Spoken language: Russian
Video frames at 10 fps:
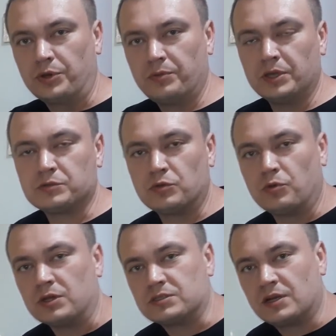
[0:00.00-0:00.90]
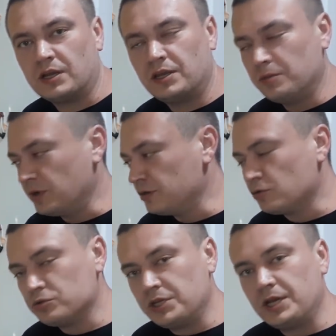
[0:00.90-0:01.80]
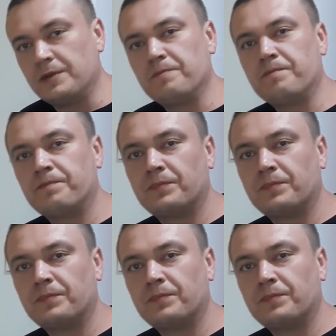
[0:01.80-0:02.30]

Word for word: Приветствую вас, дорогие мои друзья.